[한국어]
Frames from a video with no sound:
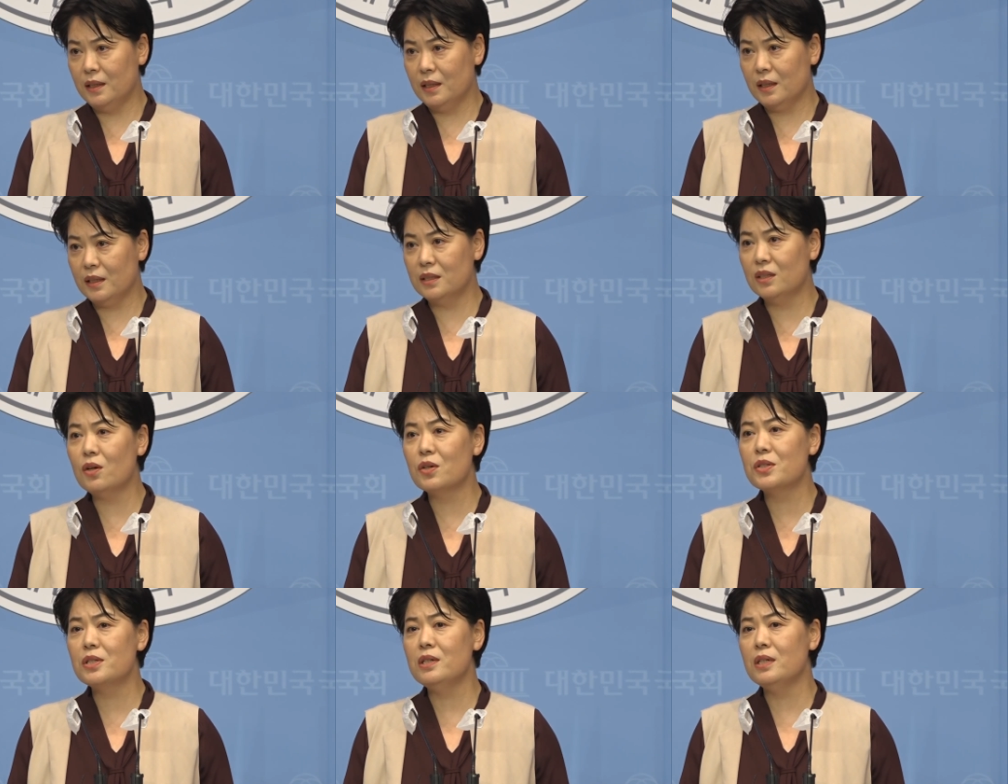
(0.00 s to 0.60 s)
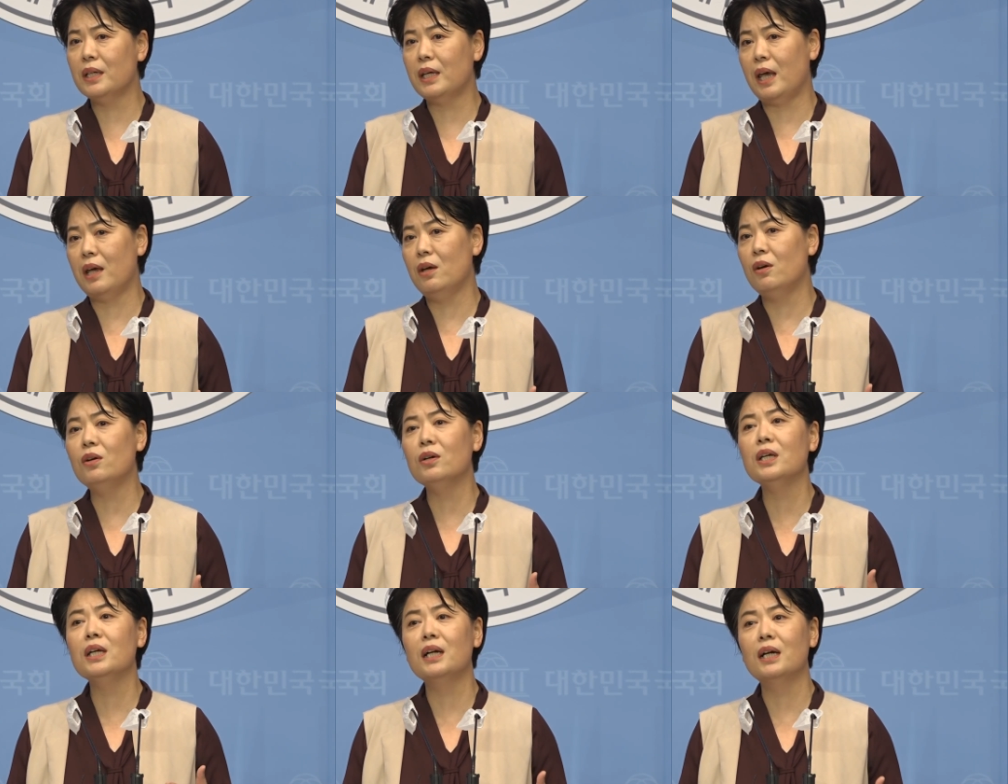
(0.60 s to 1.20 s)
그것을
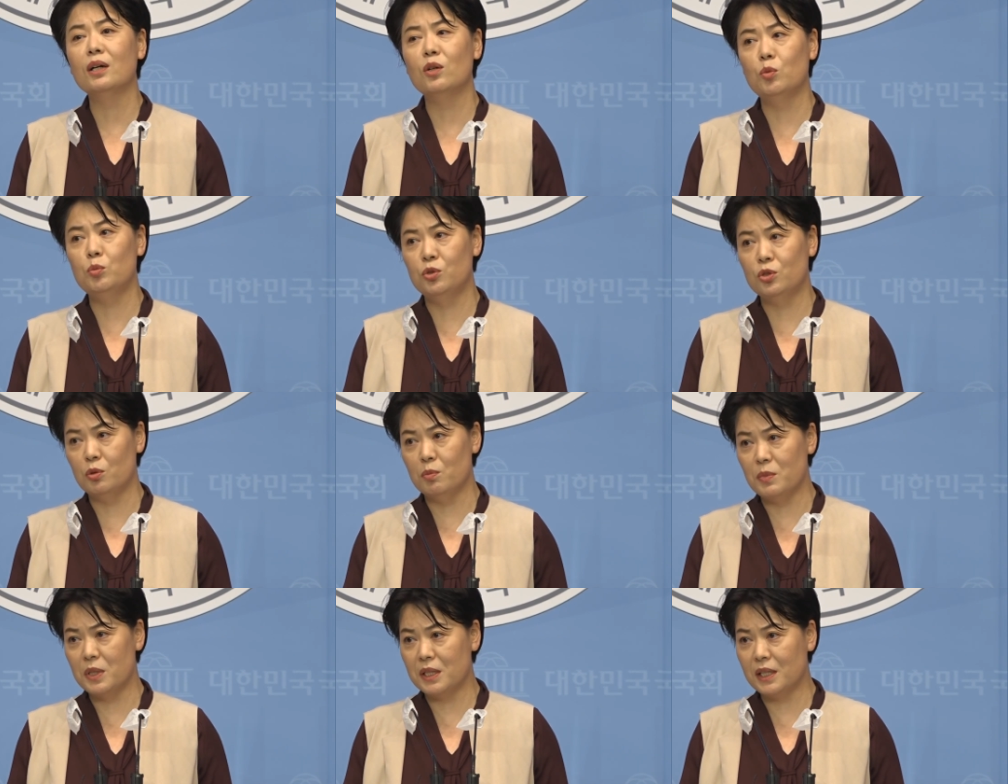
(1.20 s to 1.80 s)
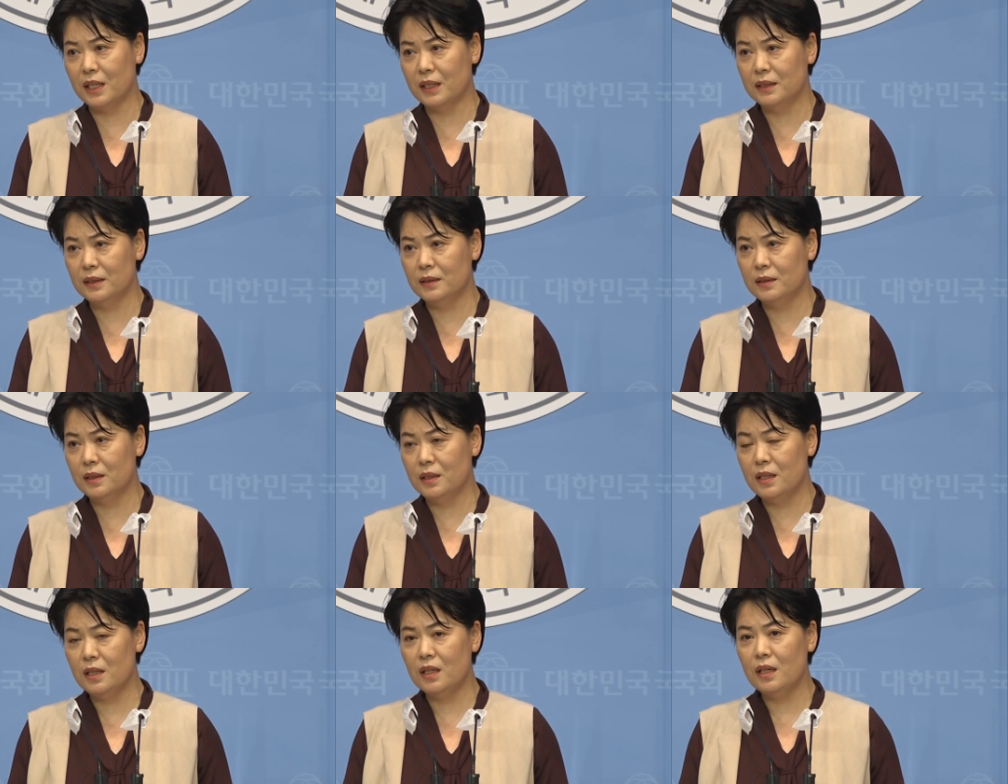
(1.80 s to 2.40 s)
개혁이라고 부릅니다.
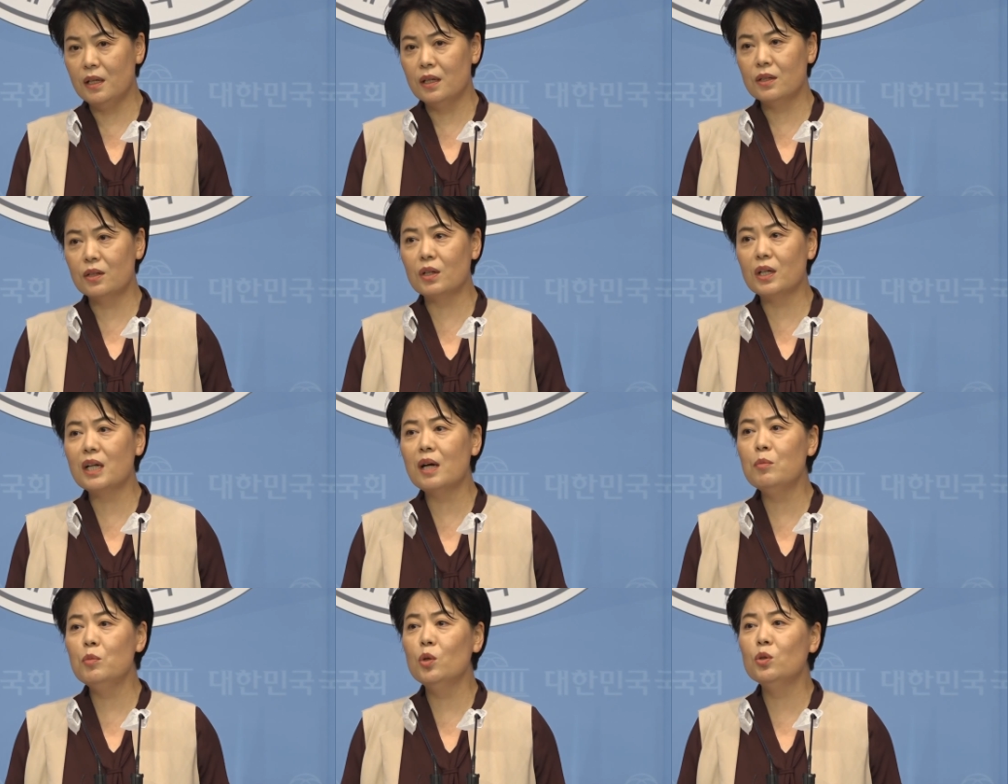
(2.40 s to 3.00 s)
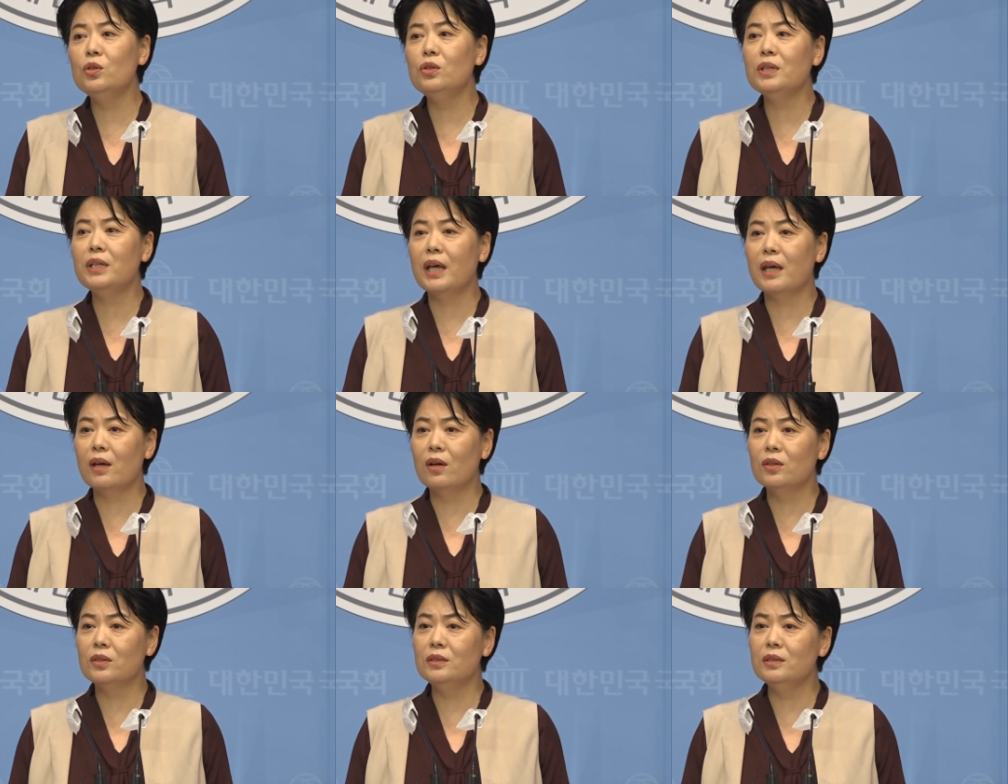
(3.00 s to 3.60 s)
그러나 모든
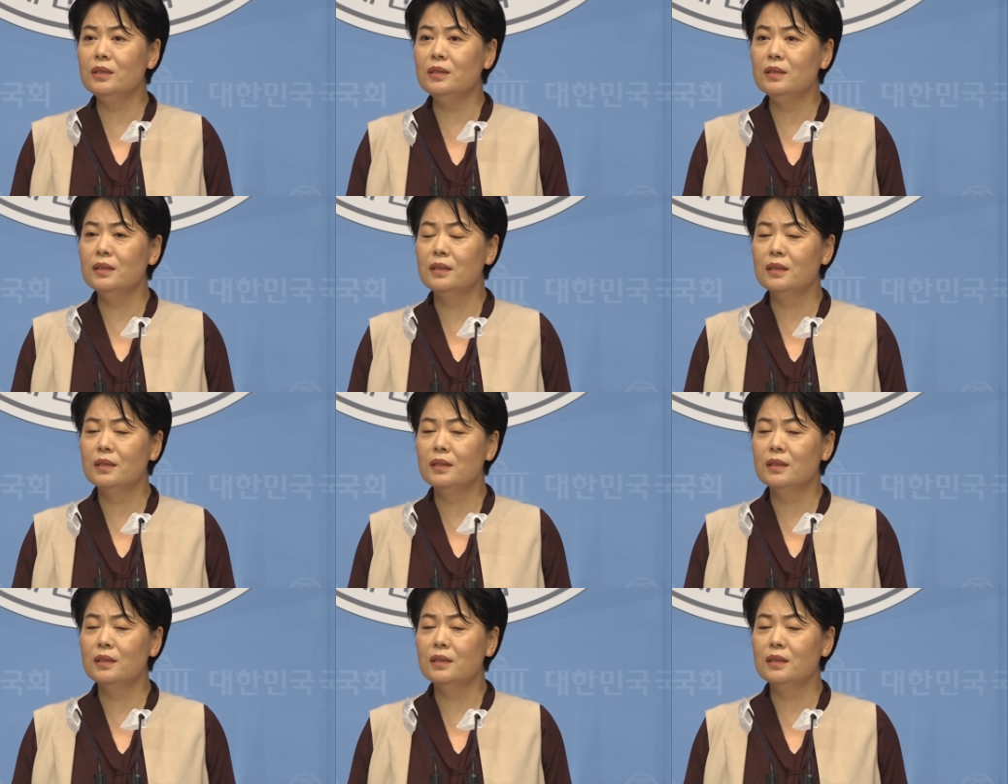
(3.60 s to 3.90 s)
개혁은